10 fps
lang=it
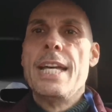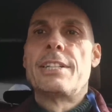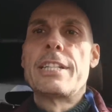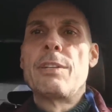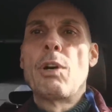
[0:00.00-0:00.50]

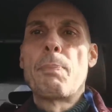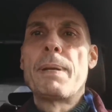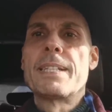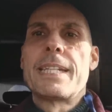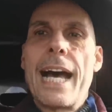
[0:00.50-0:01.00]
Se si vuol
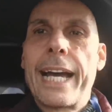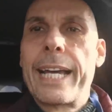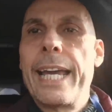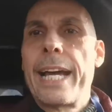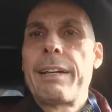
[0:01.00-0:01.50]
pensare
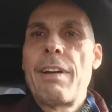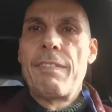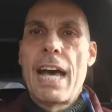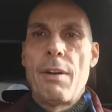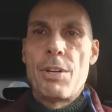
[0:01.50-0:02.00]
che arriva
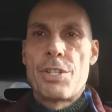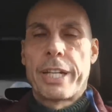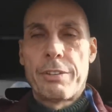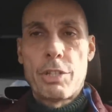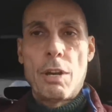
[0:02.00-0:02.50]
Vlaovic e
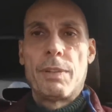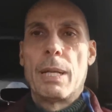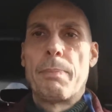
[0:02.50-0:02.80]
risolvi le